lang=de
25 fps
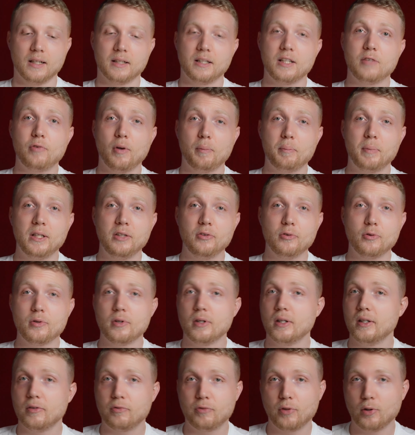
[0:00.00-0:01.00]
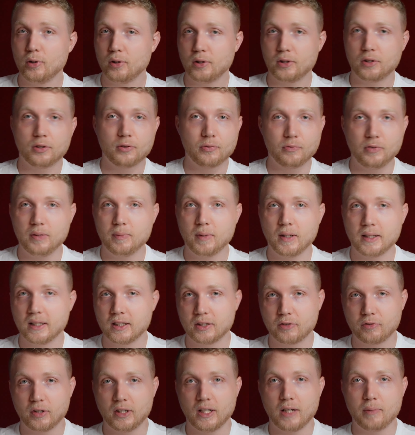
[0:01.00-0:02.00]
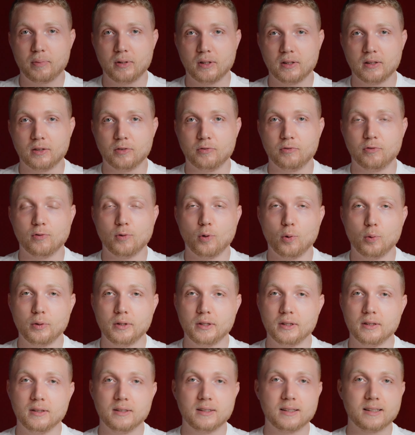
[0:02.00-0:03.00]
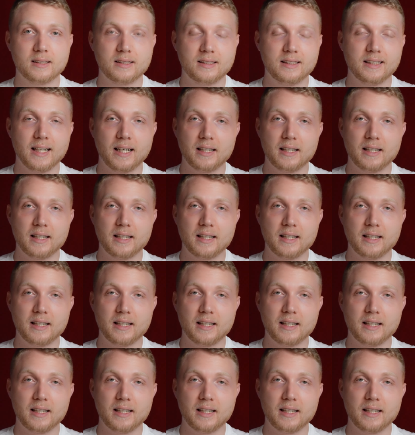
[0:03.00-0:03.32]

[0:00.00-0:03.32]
Die Verbindung erfolgt, wie man das von Apple gewohnt ist,